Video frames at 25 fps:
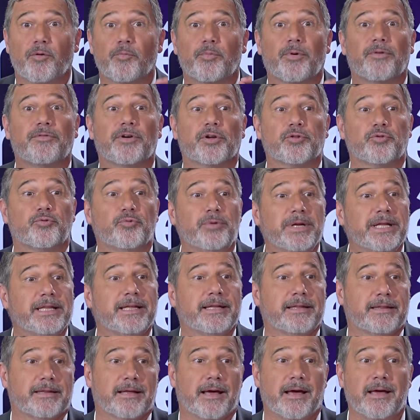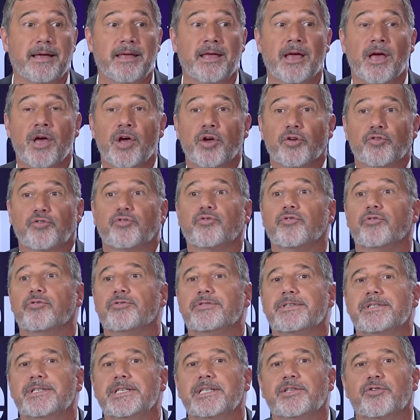on peut avoir tous les détails sur le
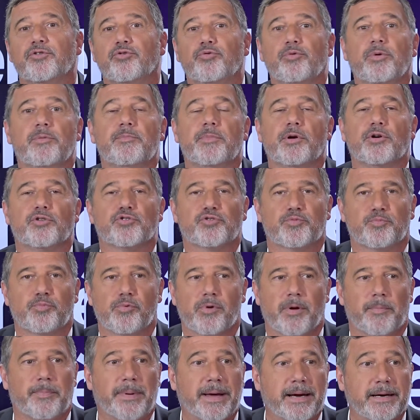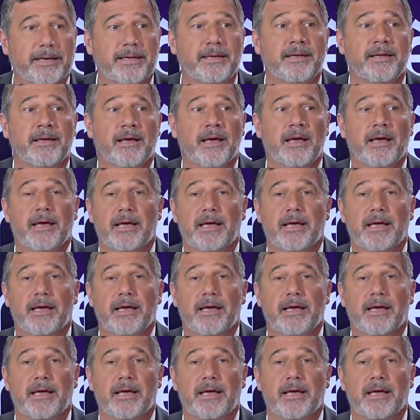site nuitblanche.paris.